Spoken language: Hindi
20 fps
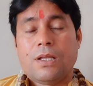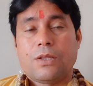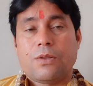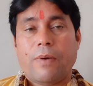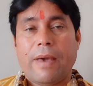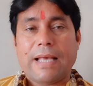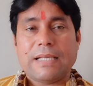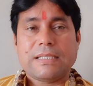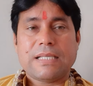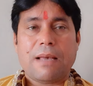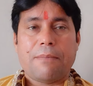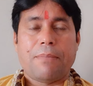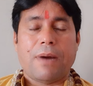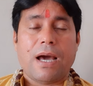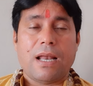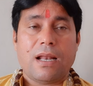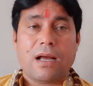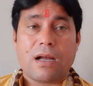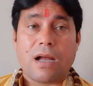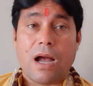तो ऐसे
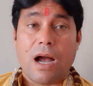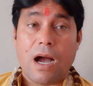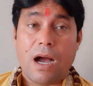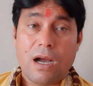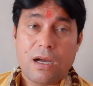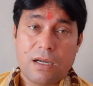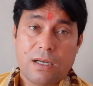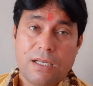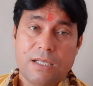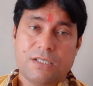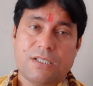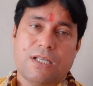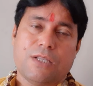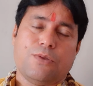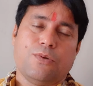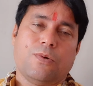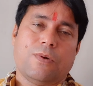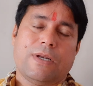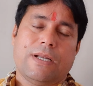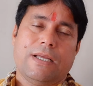बालक अग्नि से
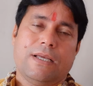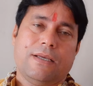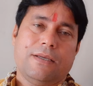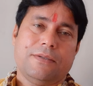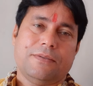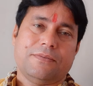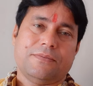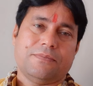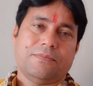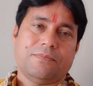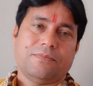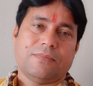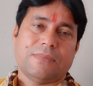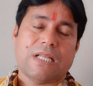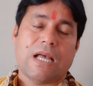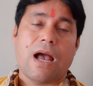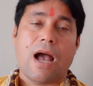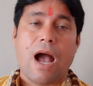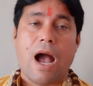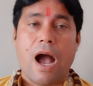दूर रहे
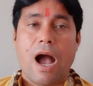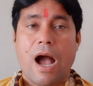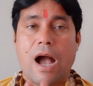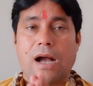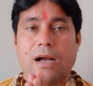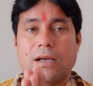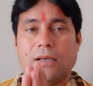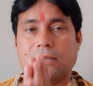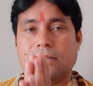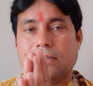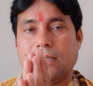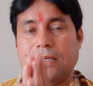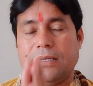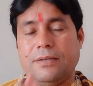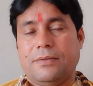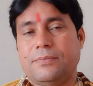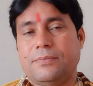आग से